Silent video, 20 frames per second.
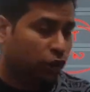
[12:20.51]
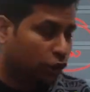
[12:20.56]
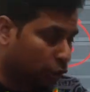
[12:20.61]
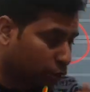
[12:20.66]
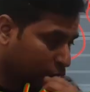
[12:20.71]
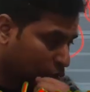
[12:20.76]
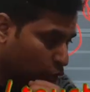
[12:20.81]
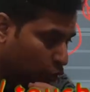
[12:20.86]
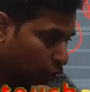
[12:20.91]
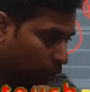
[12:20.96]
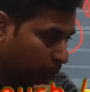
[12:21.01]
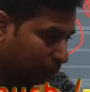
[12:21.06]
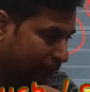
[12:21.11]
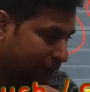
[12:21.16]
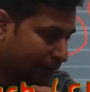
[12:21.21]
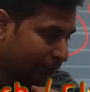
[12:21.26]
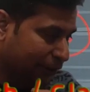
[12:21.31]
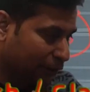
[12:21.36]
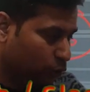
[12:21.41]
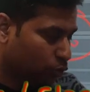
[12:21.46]
क्यों नहीं खोल
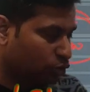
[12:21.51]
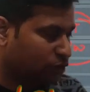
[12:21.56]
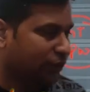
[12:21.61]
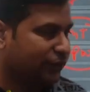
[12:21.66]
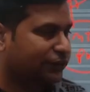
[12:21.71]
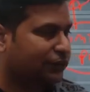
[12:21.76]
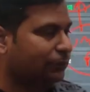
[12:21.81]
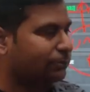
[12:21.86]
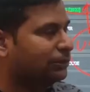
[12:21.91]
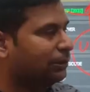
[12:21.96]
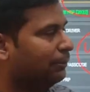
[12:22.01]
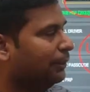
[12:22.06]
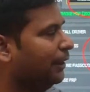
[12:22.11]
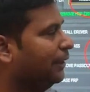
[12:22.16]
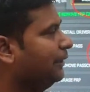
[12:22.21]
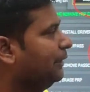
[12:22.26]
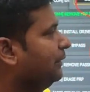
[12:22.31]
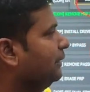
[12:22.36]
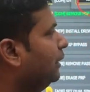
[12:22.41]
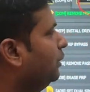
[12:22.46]
पाते थे उसका सबसे
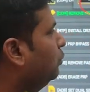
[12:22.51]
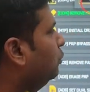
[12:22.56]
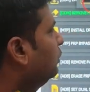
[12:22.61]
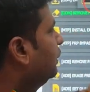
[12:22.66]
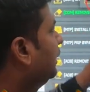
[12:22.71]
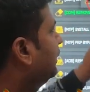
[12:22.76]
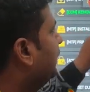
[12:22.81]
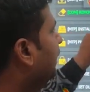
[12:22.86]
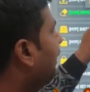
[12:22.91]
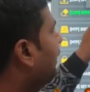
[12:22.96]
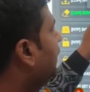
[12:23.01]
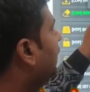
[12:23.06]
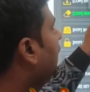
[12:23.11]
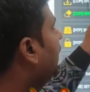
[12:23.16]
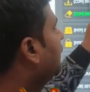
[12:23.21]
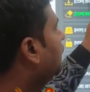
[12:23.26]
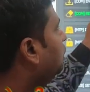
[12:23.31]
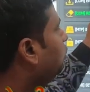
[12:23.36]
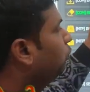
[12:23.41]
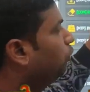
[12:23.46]
बड़ा रीजन होता था
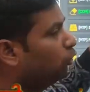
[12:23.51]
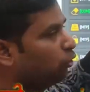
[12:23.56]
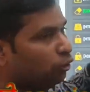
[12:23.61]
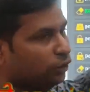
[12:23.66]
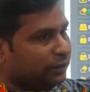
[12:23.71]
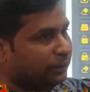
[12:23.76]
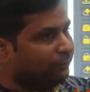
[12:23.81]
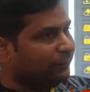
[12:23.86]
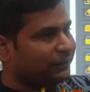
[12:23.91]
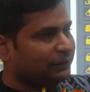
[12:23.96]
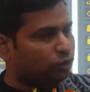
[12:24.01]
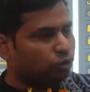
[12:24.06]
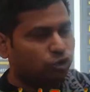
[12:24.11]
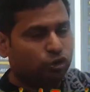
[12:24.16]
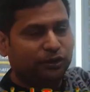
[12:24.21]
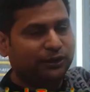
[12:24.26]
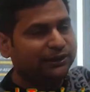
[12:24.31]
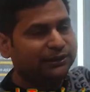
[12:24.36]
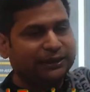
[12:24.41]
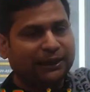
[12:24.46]
कि वो ओल्ड मेथड
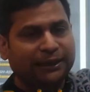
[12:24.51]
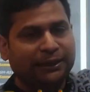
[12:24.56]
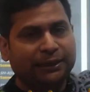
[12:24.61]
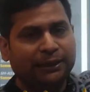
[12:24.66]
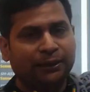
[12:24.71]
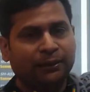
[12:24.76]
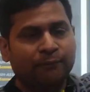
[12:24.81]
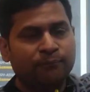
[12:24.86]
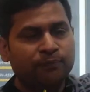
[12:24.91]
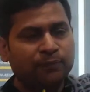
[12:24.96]
को लेता है